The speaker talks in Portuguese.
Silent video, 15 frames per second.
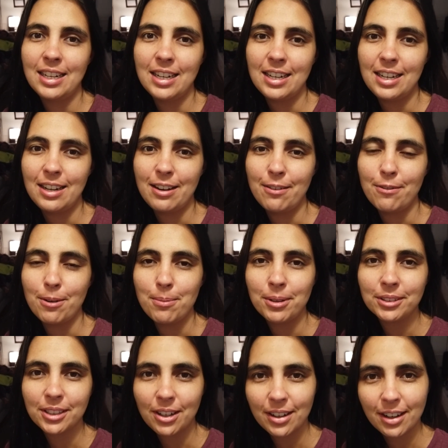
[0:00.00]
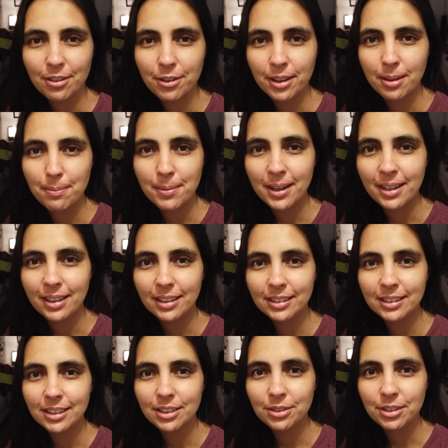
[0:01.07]
E vou mostrar o café da manhã.
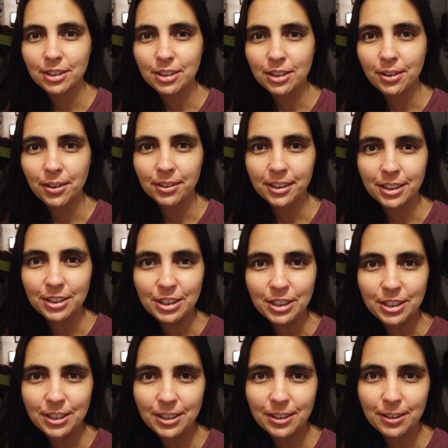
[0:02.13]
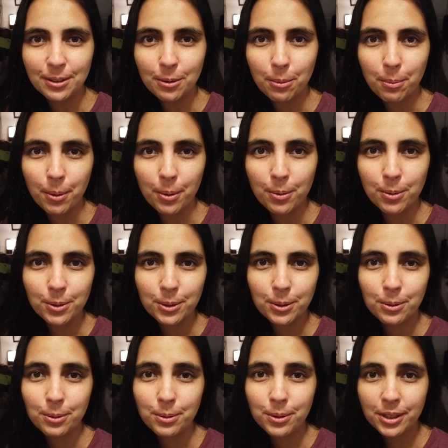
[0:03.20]
Vocês viram que ontem a gente comeu
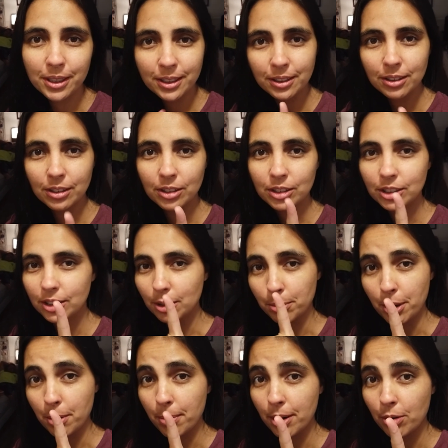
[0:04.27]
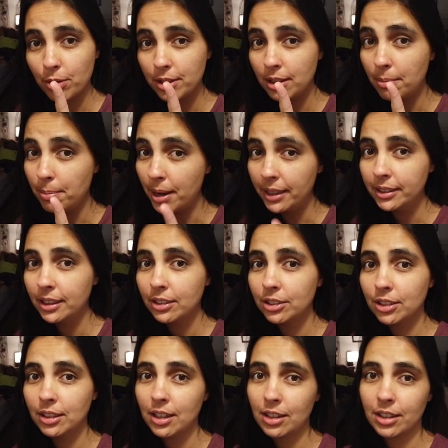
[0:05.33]
cuscuz. Hoje também é uma coisa bem
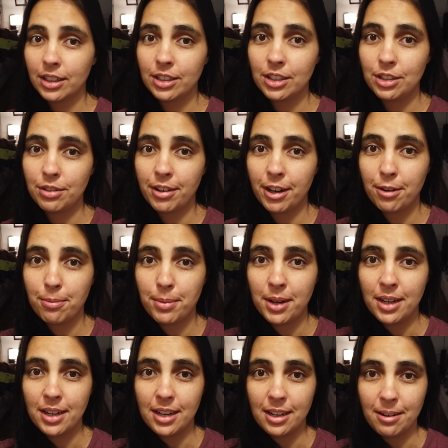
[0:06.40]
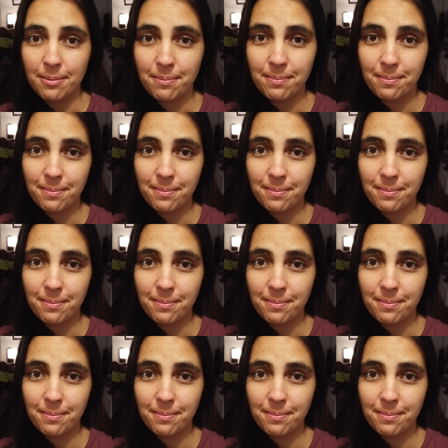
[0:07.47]
tradicional que a gente vai comer aqui.